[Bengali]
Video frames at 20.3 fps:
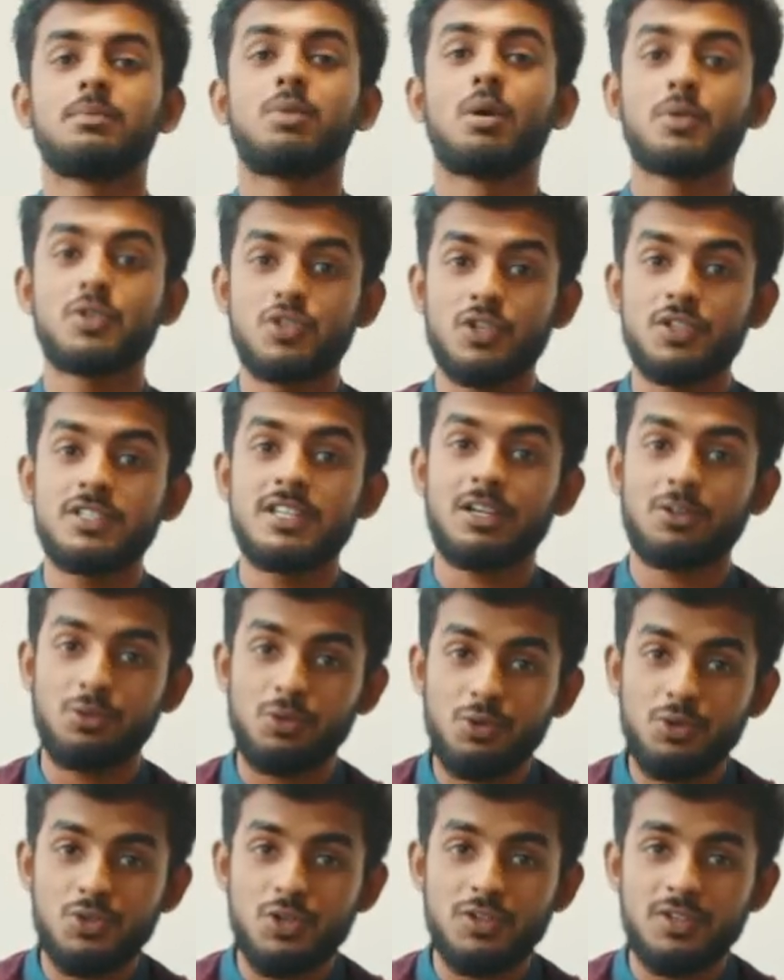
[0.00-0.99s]
ভবিষ্যৎ যে কোনো
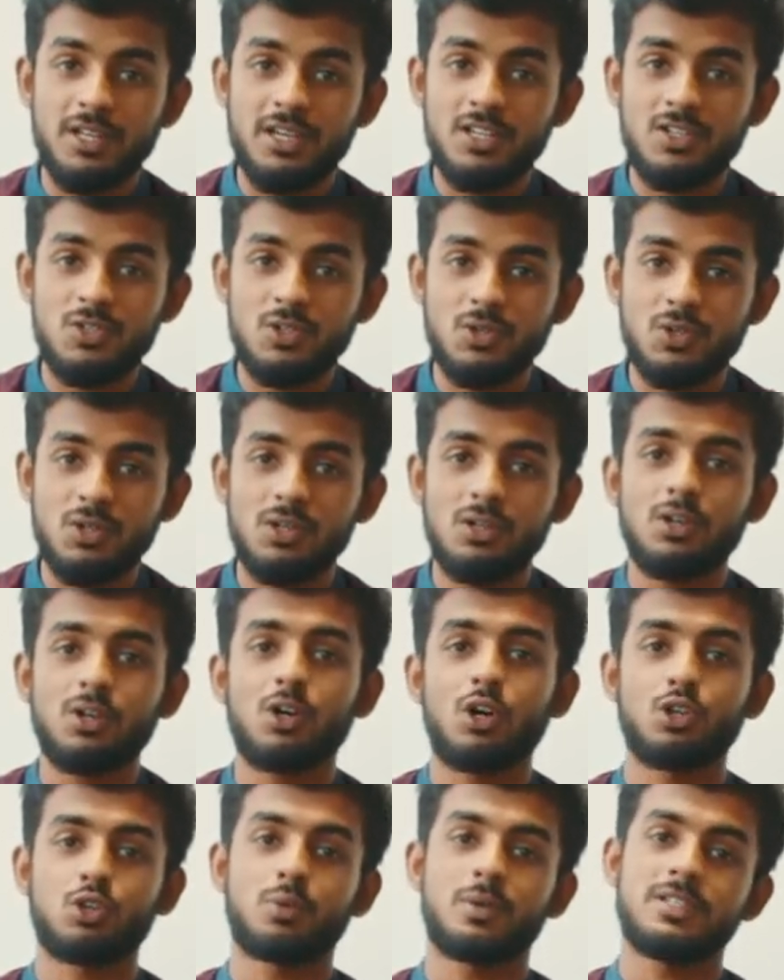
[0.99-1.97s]
অনুসন্ধানের জন্য
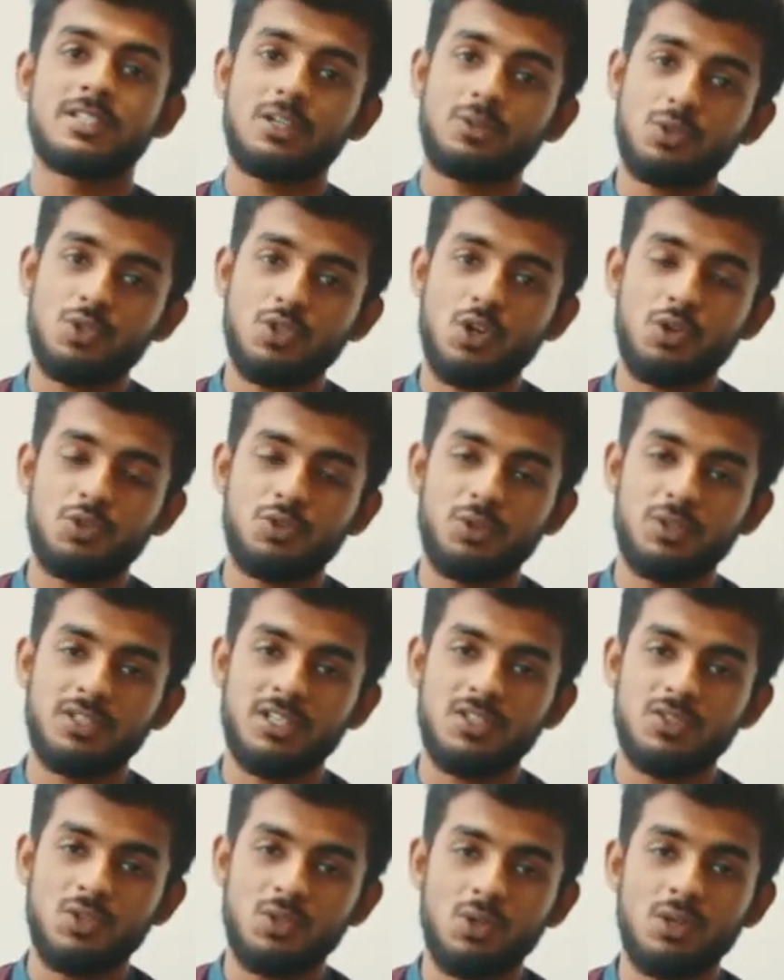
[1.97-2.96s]
অথবা যে কোনো
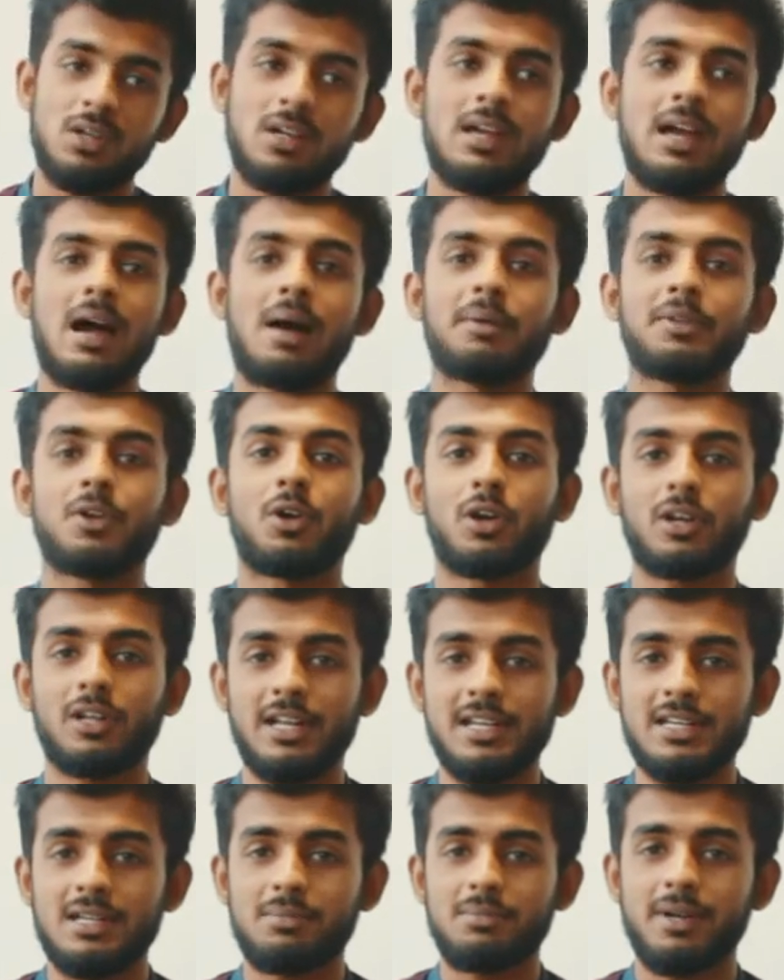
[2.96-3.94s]
সহযোগিতার জন্য আমাদের
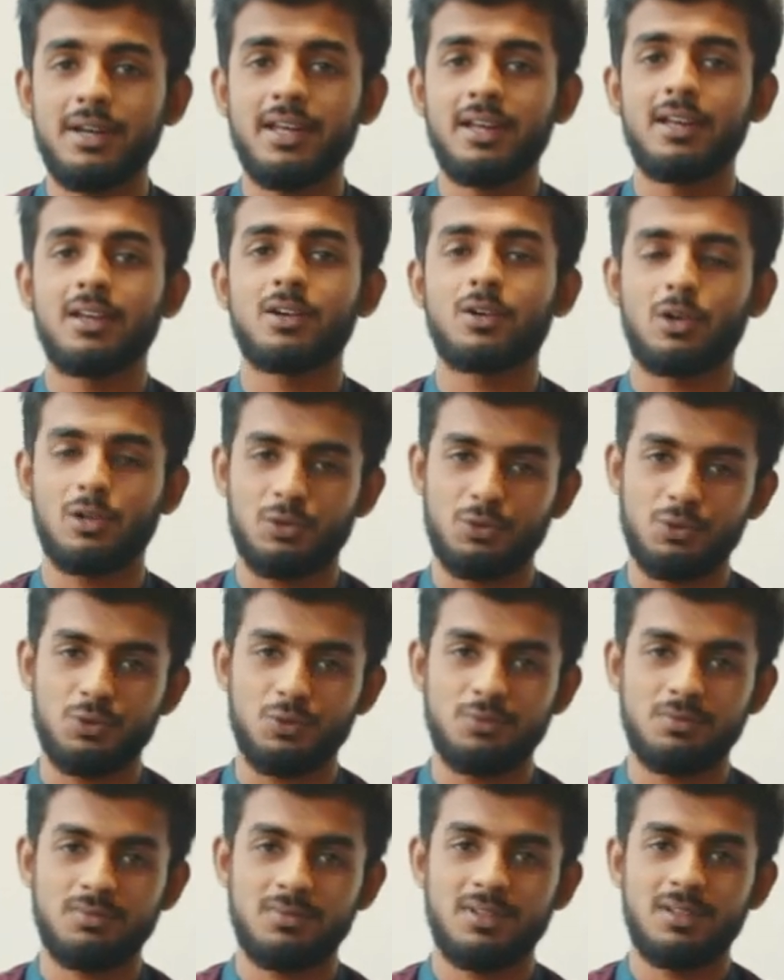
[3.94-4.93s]
হটলাইন নাম্বারে কল
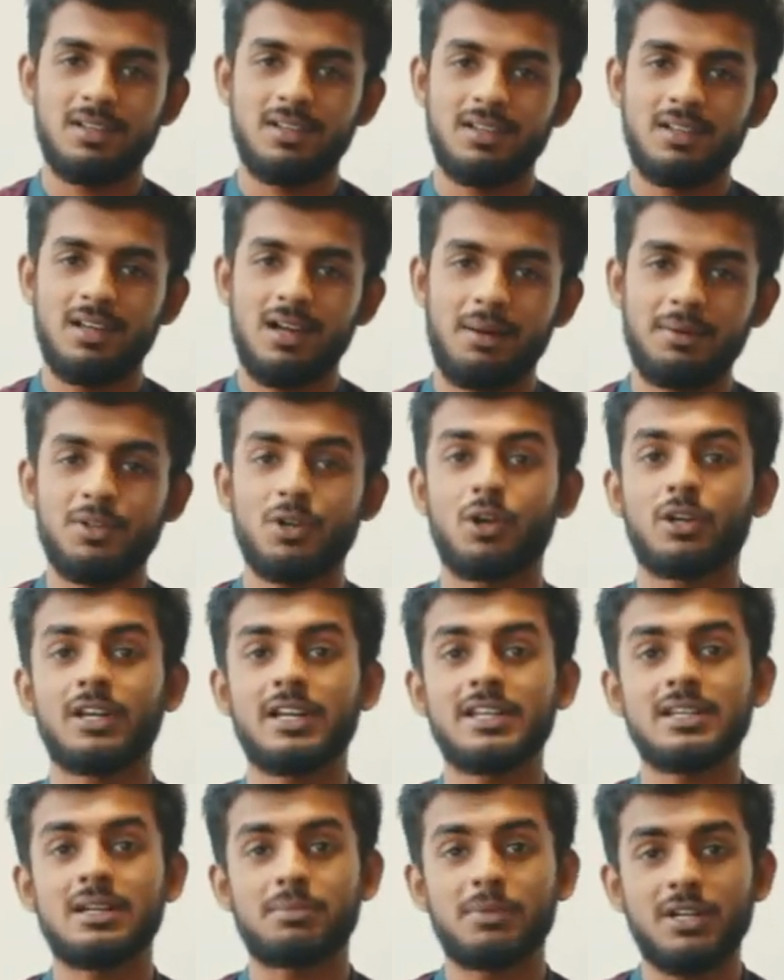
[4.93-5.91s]
করুন আমাদের
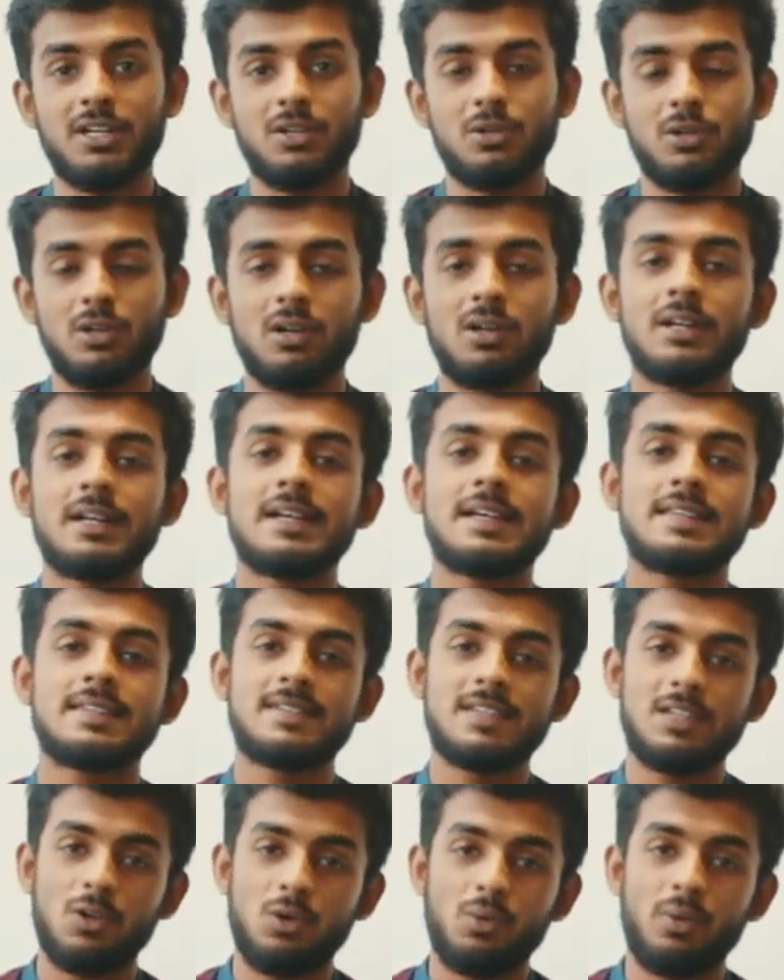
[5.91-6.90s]
হটলাইন নাম্বারটি হলো
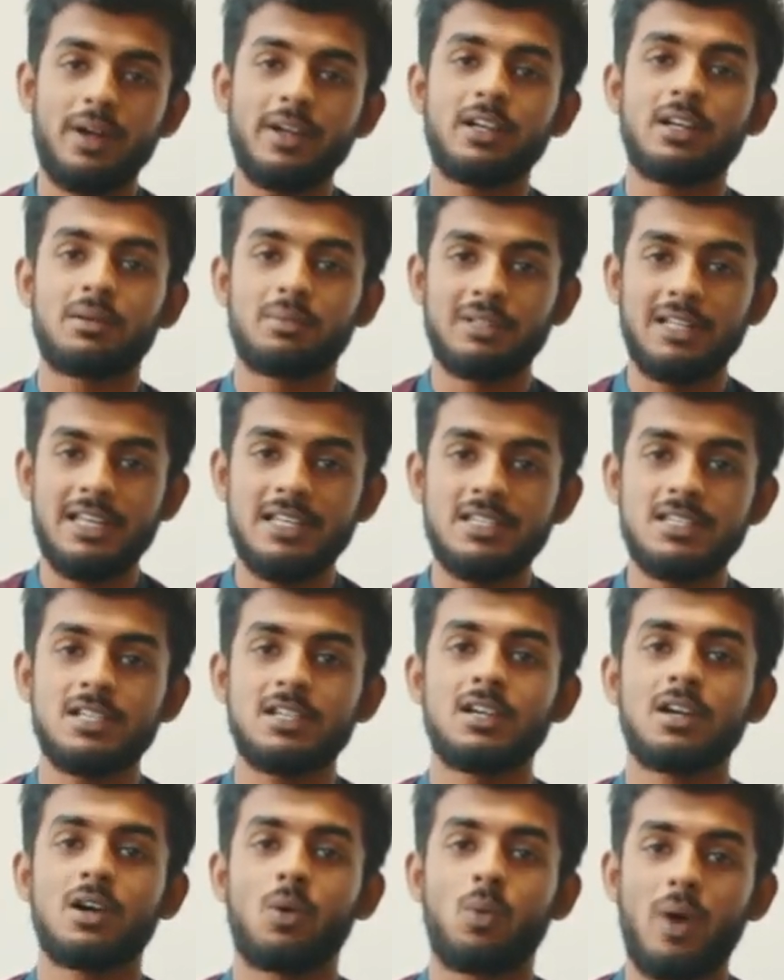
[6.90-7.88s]
জিরো ওয়ান ডাবল এইট
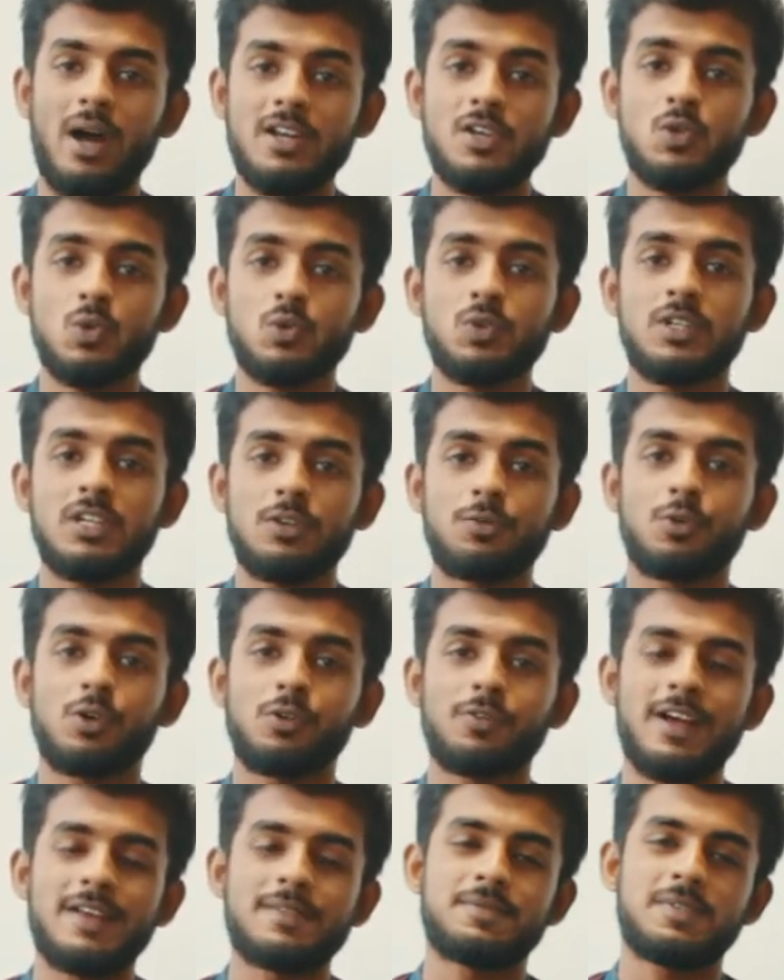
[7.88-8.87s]
ওয়ান টু থ্রি ফোর
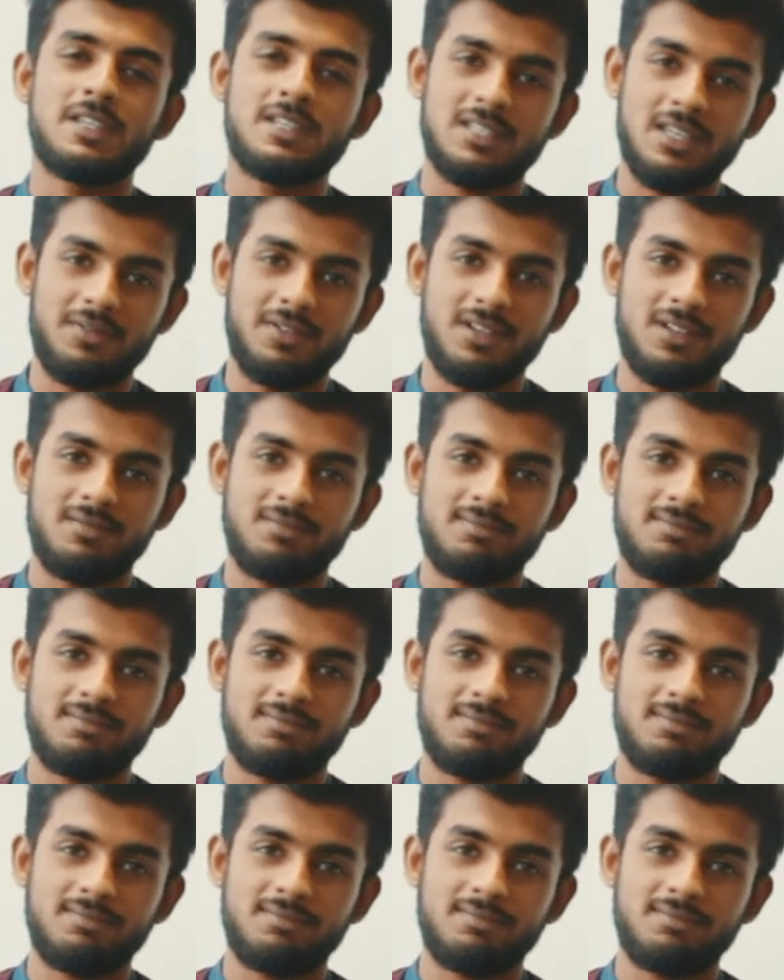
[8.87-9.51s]
ফাইভ সিক্স সেভেন